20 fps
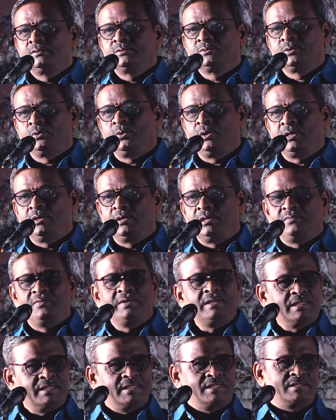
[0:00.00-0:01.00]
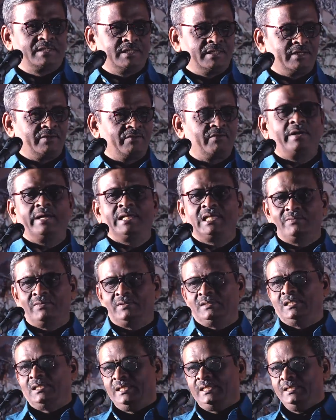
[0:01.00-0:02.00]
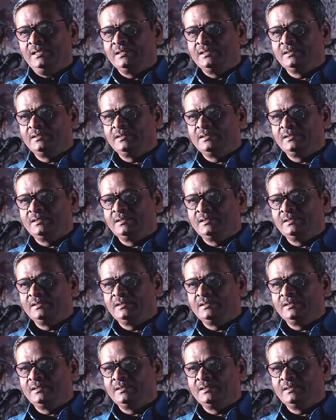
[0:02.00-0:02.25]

சுரோனினுடைய வீட்டுக்கு சென்று வாங்கி வந்ததை